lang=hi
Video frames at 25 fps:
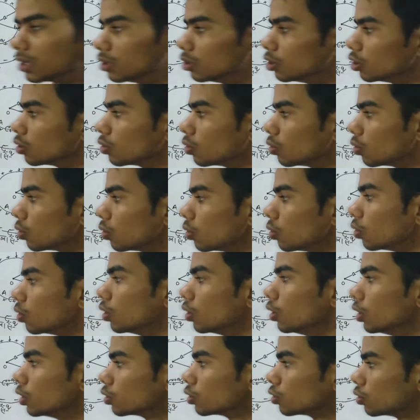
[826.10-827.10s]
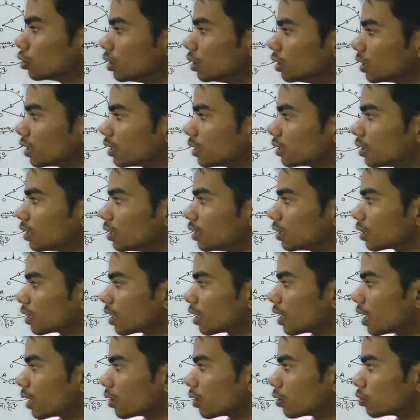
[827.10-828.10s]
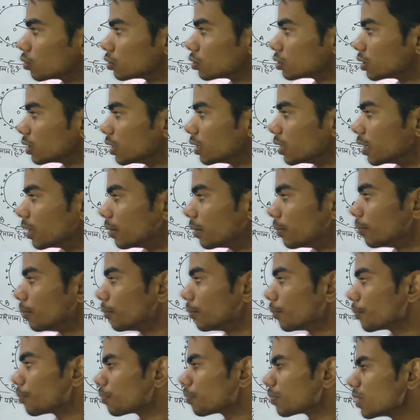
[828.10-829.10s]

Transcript: अधिक हो तो इन तीन कारणों से हम